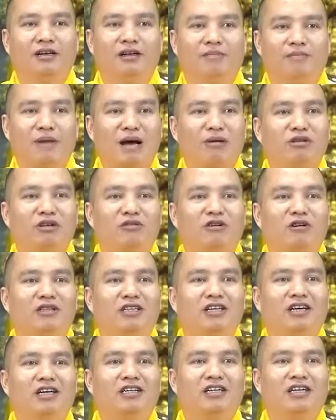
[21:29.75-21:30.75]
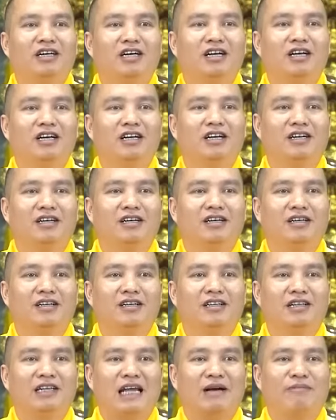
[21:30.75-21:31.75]
bao nhiêu pho tượng nữa,
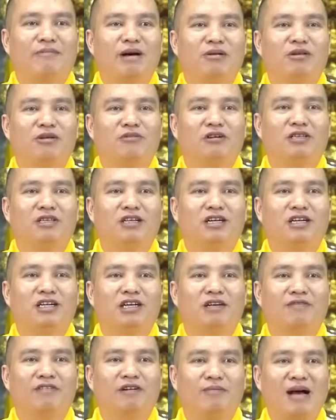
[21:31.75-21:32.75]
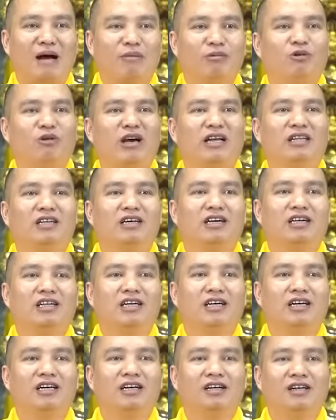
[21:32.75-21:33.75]
làm bao nhiêu pho tượng nữa và bao nhiêu loại tượng
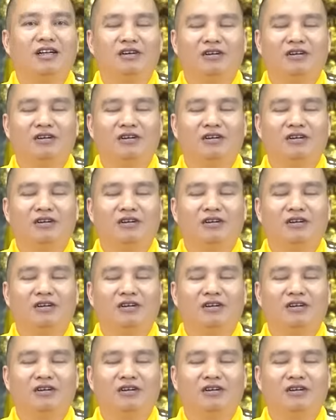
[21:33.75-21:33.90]
nữa,